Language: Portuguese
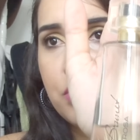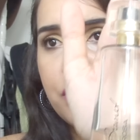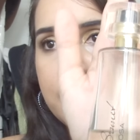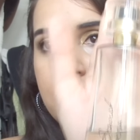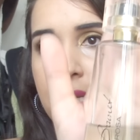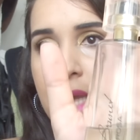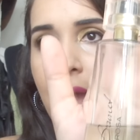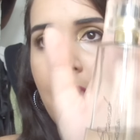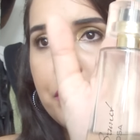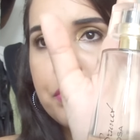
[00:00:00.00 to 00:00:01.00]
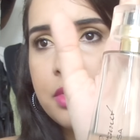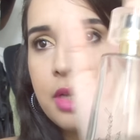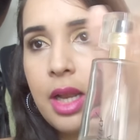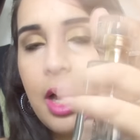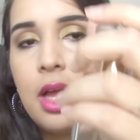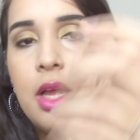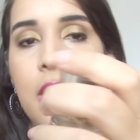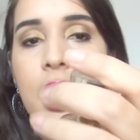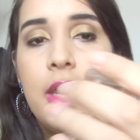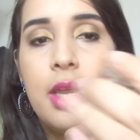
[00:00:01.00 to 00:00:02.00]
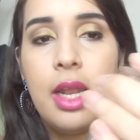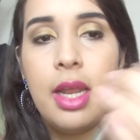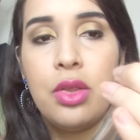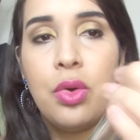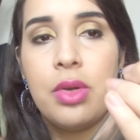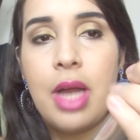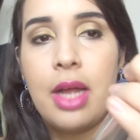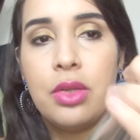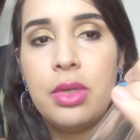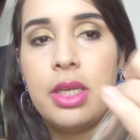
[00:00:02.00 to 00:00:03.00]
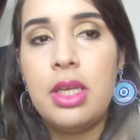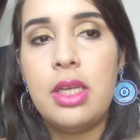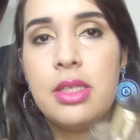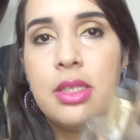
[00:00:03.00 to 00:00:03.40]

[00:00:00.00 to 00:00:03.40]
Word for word: se fosse raios, sei lá. E ele é dourado aqui em